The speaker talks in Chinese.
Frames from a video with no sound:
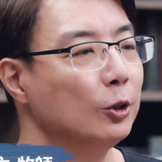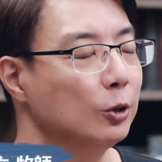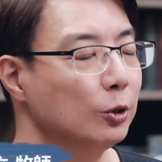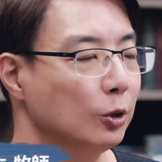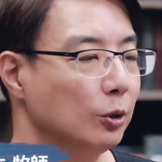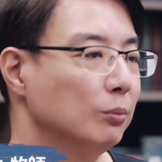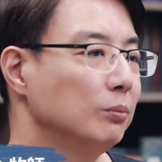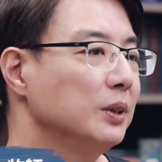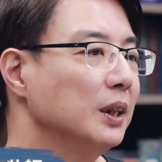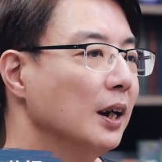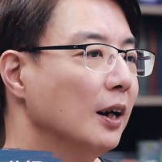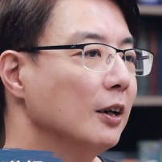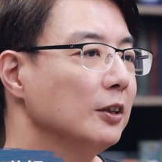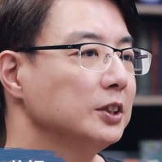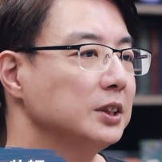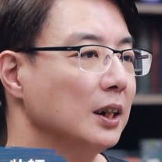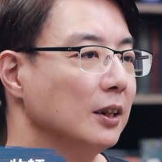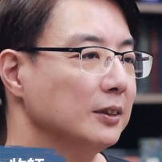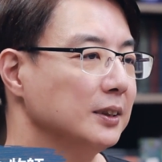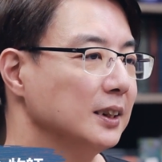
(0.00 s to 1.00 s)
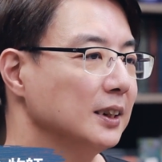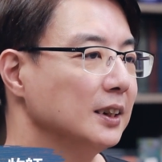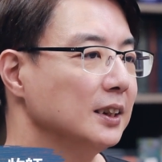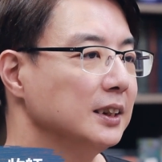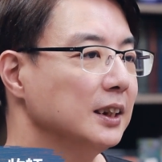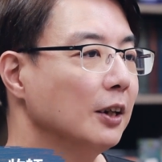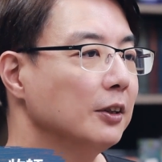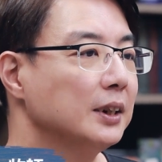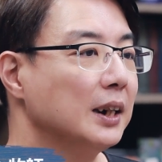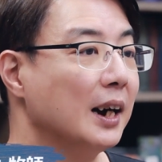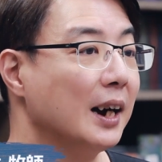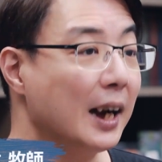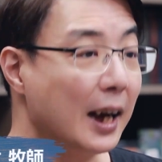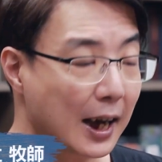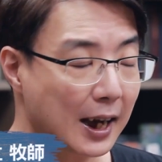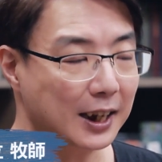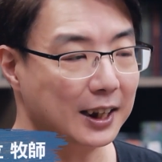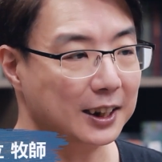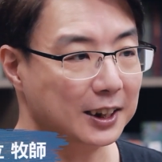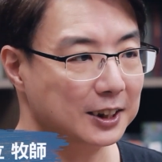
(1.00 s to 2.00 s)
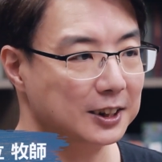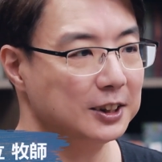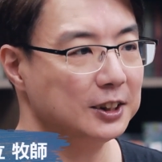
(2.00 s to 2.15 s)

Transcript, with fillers: 我们要晓得要让爱。